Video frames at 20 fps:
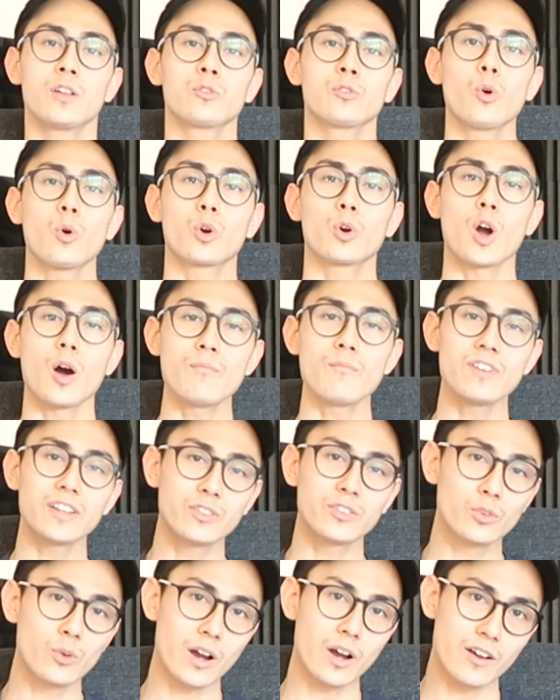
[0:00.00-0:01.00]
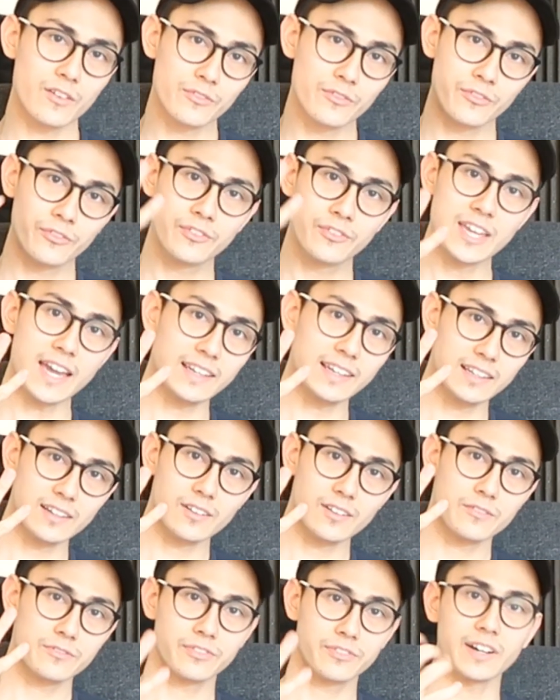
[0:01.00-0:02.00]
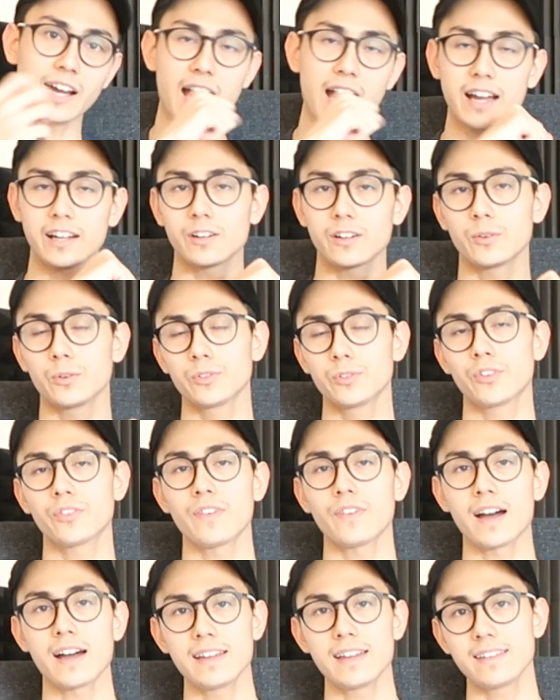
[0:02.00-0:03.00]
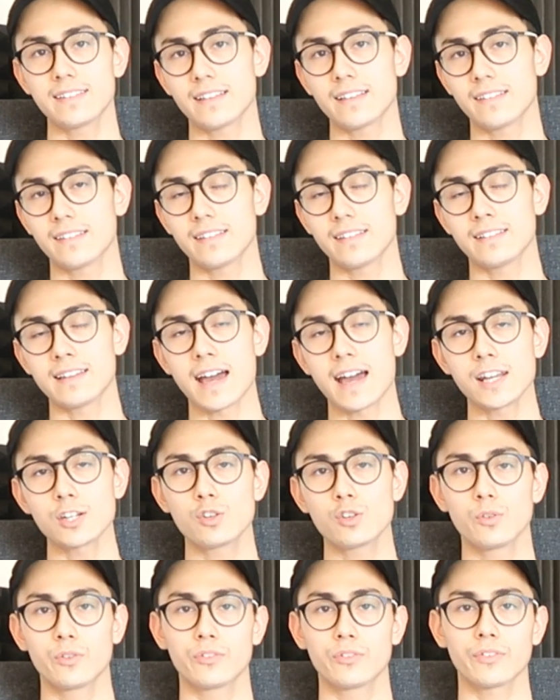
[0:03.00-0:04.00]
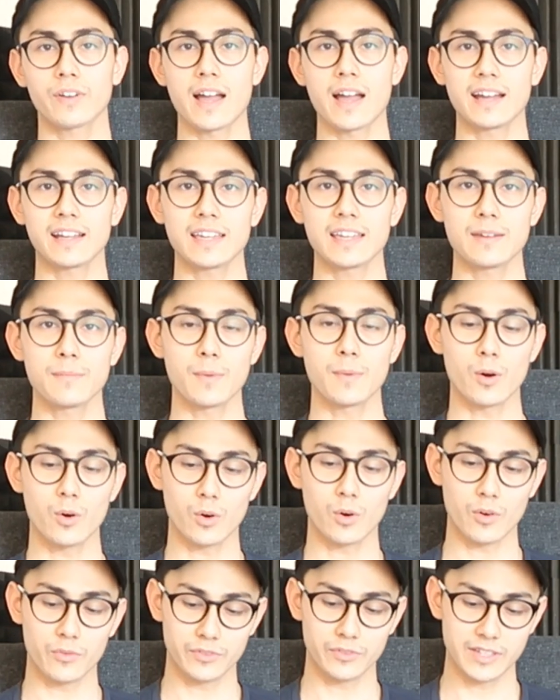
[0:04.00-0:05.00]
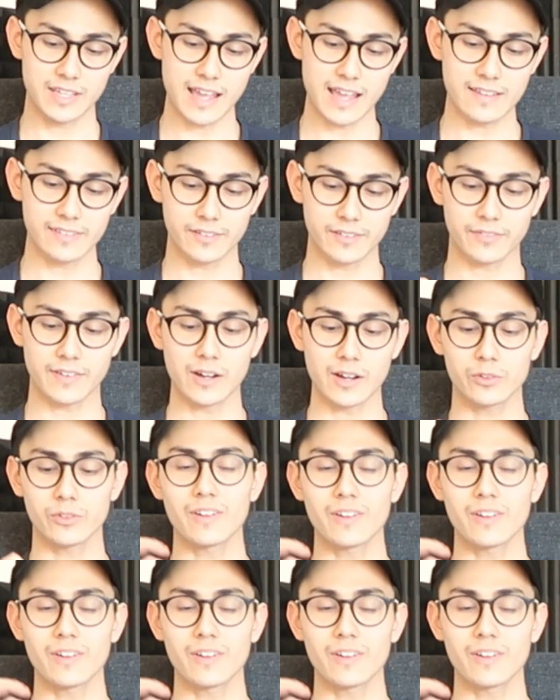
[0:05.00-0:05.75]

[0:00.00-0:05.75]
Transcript: So, kommen wir zur vierten Frage. Und zwar ist das eine Anschlussfrage eben auch auf die erste Frage. Und